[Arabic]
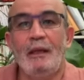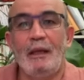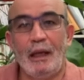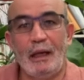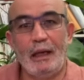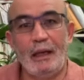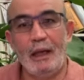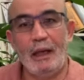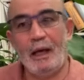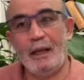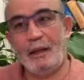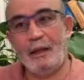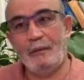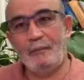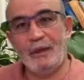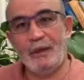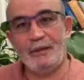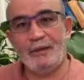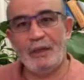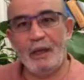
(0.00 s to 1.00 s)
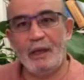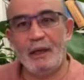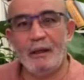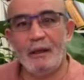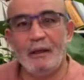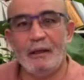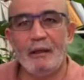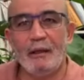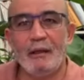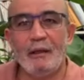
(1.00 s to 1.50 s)
لكن هذا
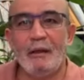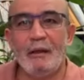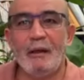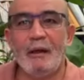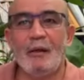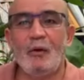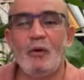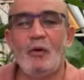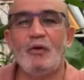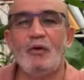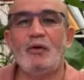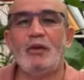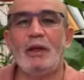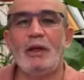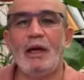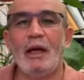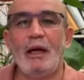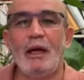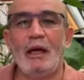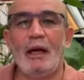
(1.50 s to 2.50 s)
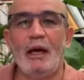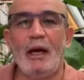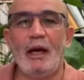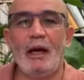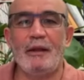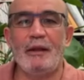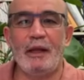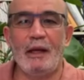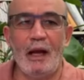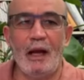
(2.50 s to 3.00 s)
المساء كسر
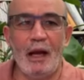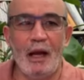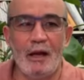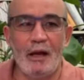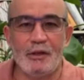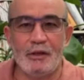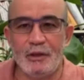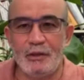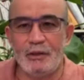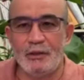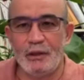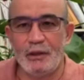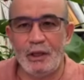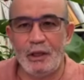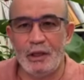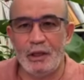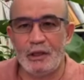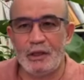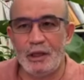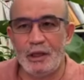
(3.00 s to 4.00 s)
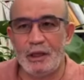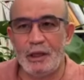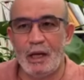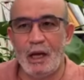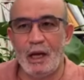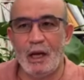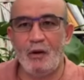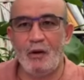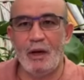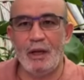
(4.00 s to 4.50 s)
هذا الحاجز اذا شئنا
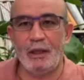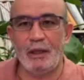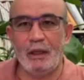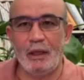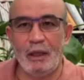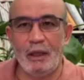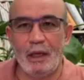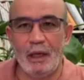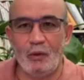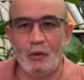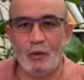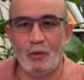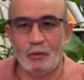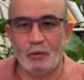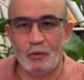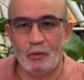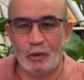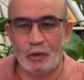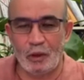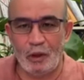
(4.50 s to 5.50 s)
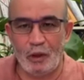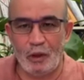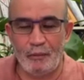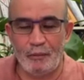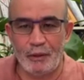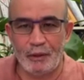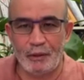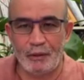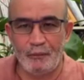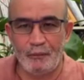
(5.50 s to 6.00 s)
او هذه الخطوط
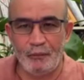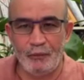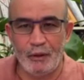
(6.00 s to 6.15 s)
الحمر.